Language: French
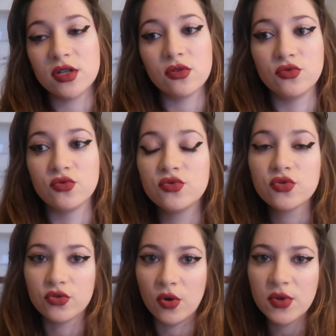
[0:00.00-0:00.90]
dire du coup
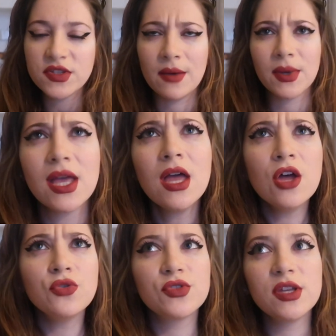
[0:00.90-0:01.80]
ce que t'en penses. Après
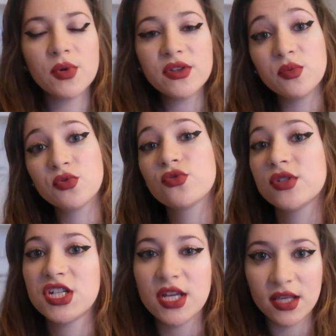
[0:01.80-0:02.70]
tout dépend des
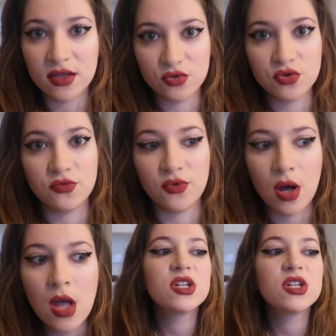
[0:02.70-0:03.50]
besoins de chacun tu vois.